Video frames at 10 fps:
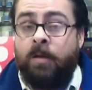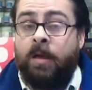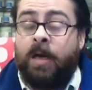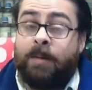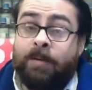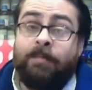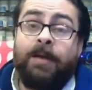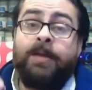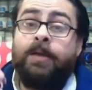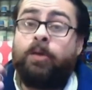अब हम
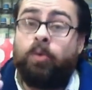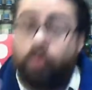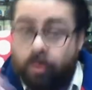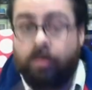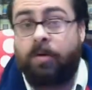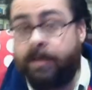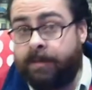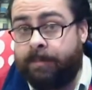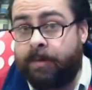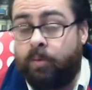आएंगे सूडो
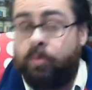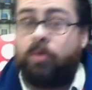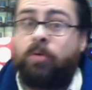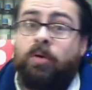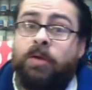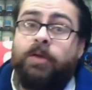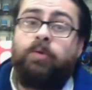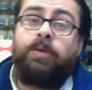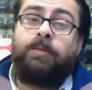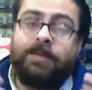क्रॉनिक पे सूडो क्रॉनिक
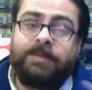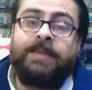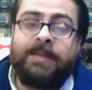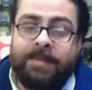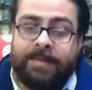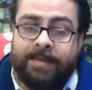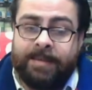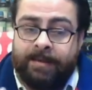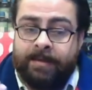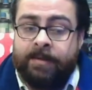को समझने के लिए
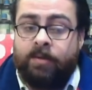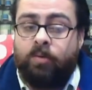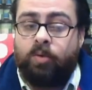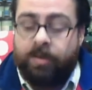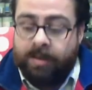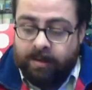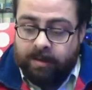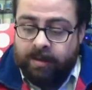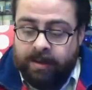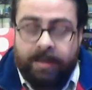उसके
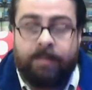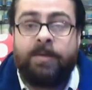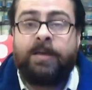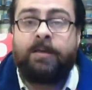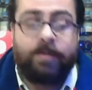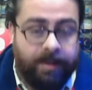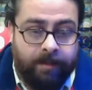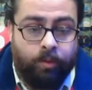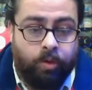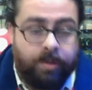लिए हम एक स्क्रीन
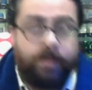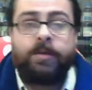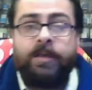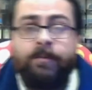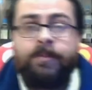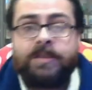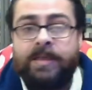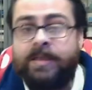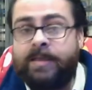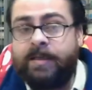दूसरी स्क्रीन पे
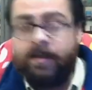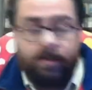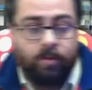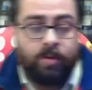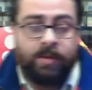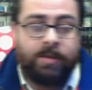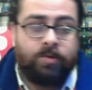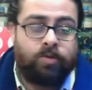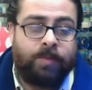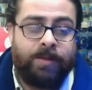चलेंगे क्योंकि ये
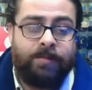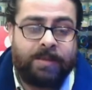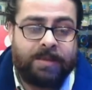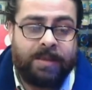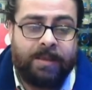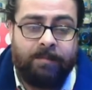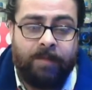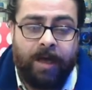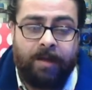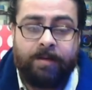जो परिभाषा है हम
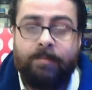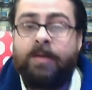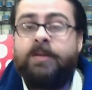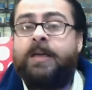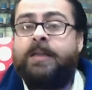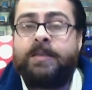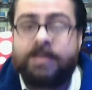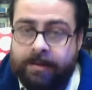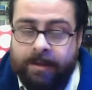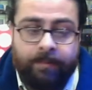यहाँ से मैं ज़्यादा
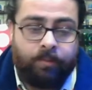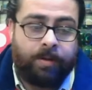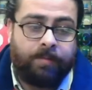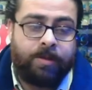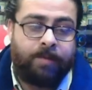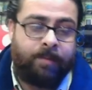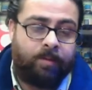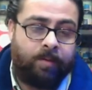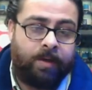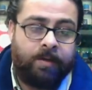अच्छे से आपको समझा पाऊँगा